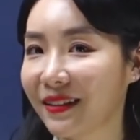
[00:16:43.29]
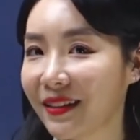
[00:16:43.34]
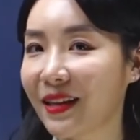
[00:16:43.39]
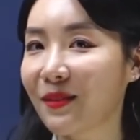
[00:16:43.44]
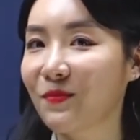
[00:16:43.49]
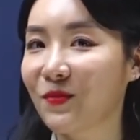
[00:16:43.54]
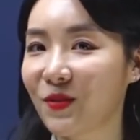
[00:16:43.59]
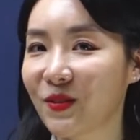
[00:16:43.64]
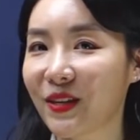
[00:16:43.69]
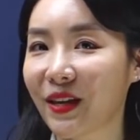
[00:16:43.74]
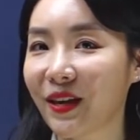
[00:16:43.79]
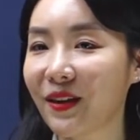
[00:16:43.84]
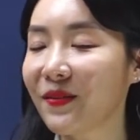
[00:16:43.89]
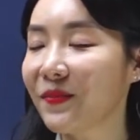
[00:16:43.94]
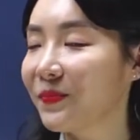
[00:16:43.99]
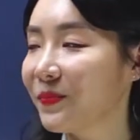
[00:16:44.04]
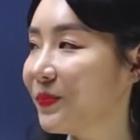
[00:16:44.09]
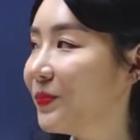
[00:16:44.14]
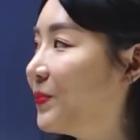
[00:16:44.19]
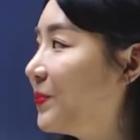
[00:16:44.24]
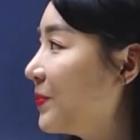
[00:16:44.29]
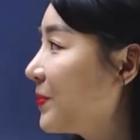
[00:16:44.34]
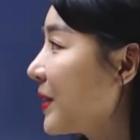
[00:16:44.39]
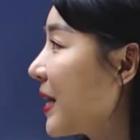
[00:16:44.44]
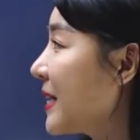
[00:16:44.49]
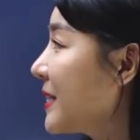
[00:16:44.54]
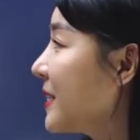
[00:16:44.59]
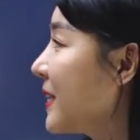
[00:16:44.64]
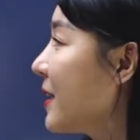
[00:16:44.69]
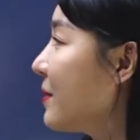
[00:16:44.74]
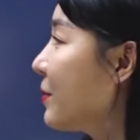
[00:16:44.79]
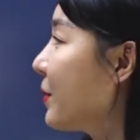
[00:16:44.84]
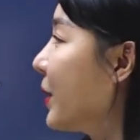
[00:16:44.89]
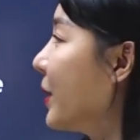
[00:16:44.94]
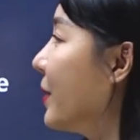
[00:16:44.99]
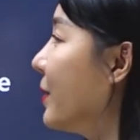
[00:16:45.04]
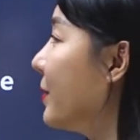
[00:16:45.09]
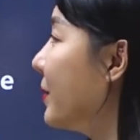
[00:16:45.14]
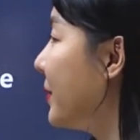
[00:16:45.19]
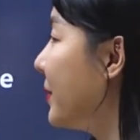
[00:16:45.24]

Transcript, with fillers: 4문제? 같이 가볼게요.